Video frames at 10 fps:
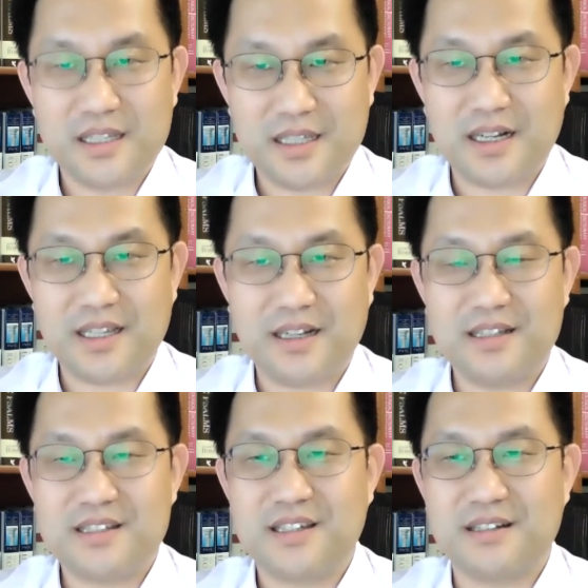이야기가
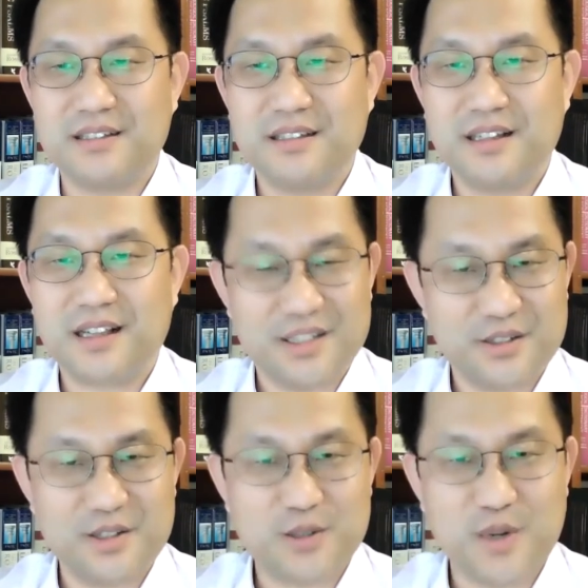되시기를
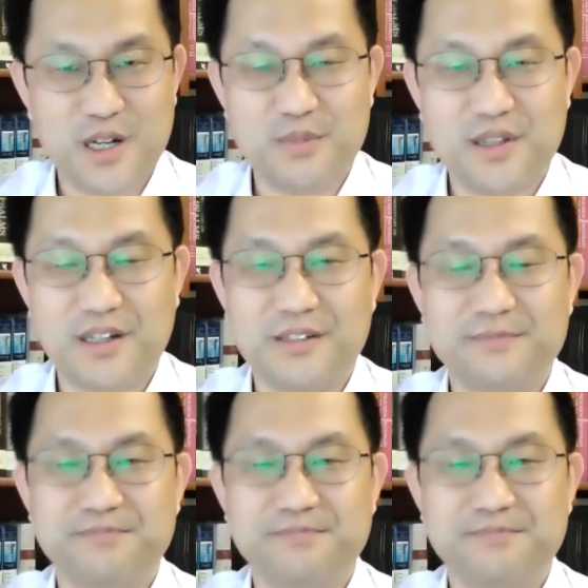간절히 소망합니다.